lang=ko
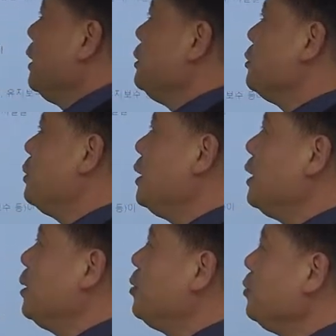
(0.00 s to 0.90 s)
돼 있지만
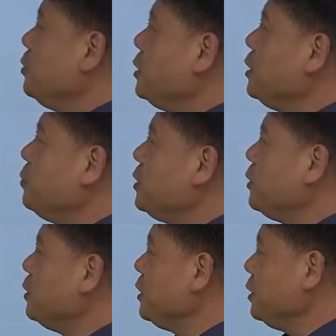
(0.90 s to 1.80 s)
아무래도 신입
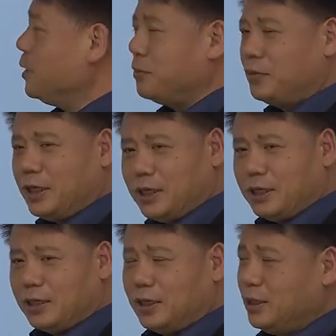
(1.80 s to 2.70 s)
직원이기
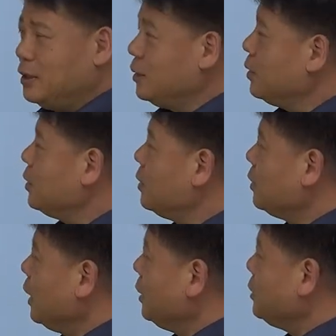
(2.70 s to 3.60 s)
때문에
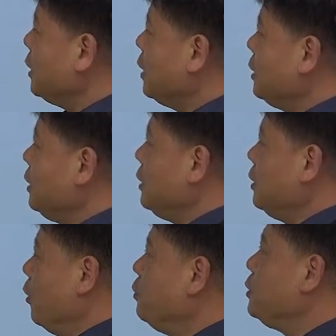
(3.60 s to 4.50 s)
어, 나이
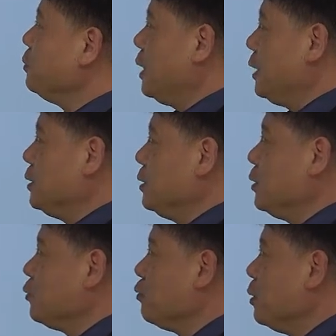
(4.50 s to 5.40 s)
제한이 없지만
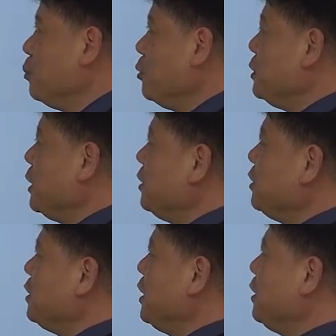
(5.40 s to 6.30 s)
눈에 보이지
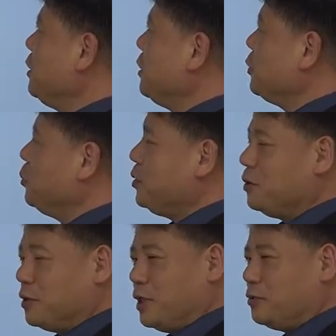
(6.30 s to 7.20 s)
않는 제한은 좀
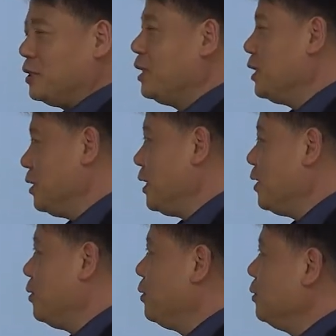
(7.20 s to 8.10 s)
있을 거라고 생각이
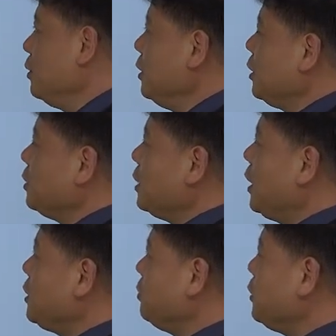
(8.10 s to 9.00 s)
돼요. 그러니까
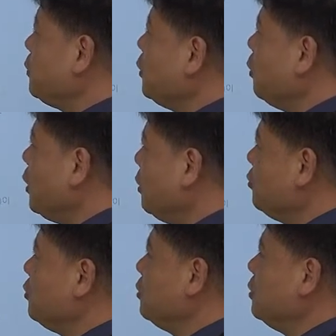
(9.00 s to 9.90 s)
40이 좀
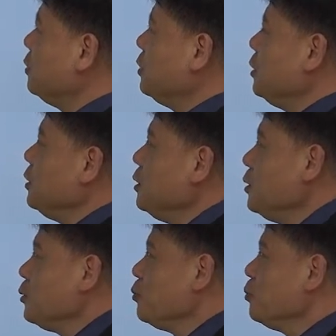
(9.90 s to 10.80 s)
넘어간 분들은
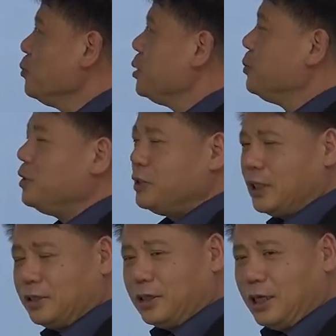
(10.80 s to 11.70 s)
좀 힘들지
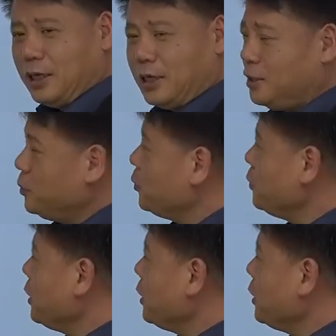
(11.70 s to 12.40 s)
않을까 하는 좀